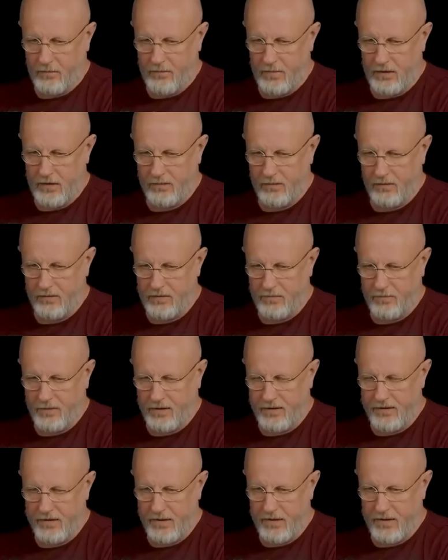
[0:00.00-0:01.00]
Мне тоже
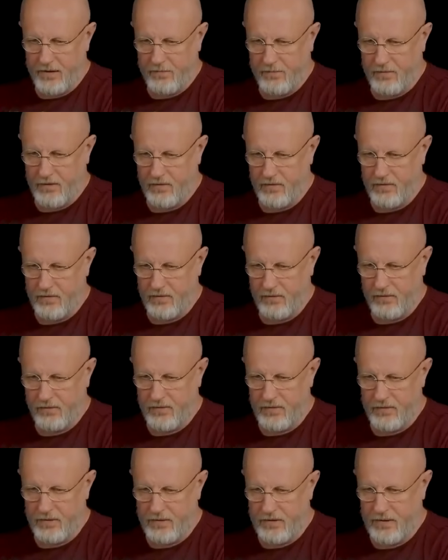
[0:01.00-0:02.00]
показания пишут, что
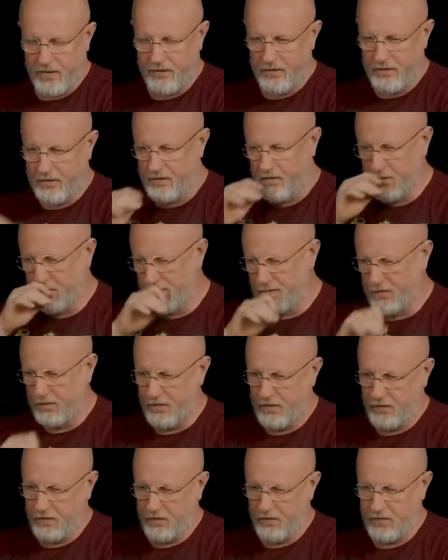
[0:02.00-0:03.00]
нужно ставить
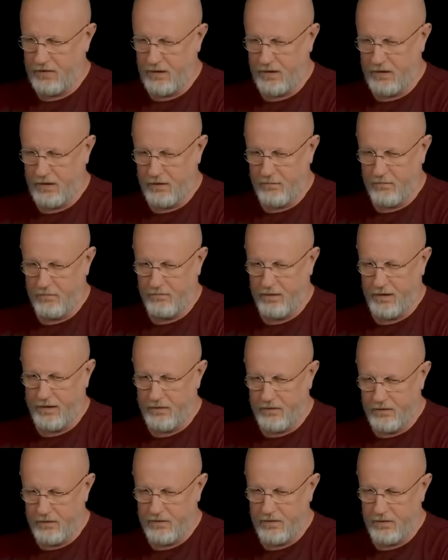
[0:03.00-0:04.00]
искусственные хрусталики.
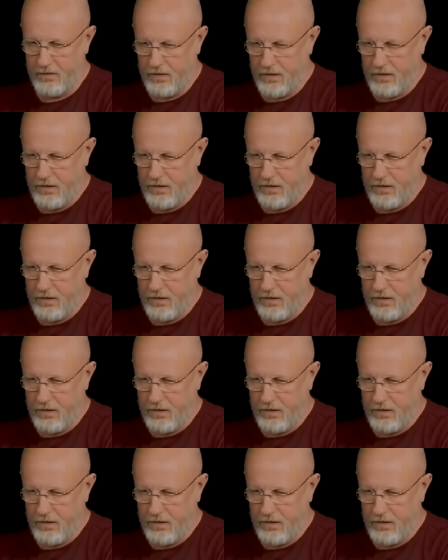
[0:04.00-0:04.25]
Боюсь,